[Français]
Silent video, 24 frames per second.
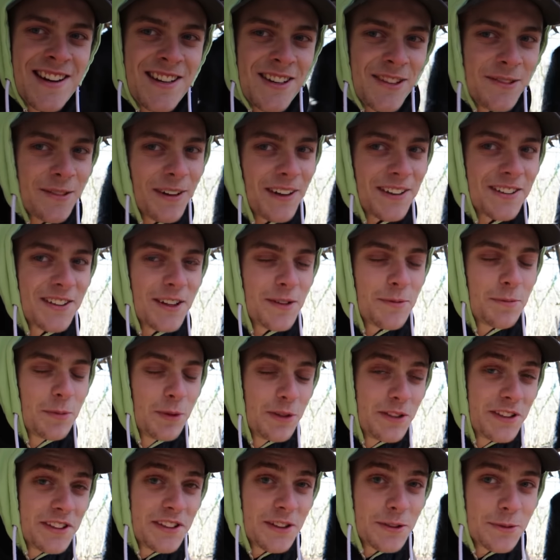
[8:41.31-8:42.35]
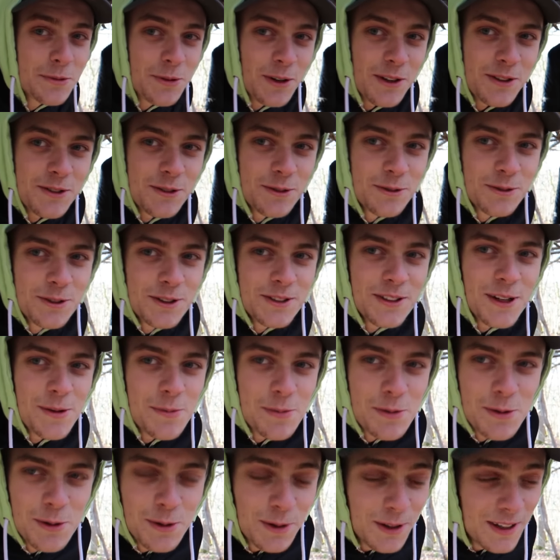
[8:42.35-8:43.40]
j'espère que cette petite exploration vous a
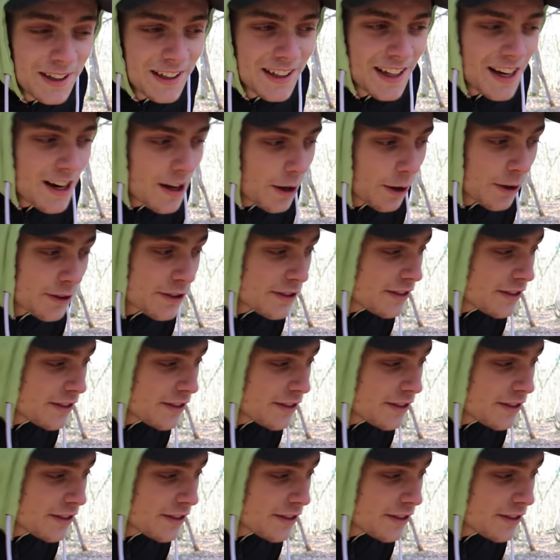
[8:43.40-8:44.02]
plu. Euh,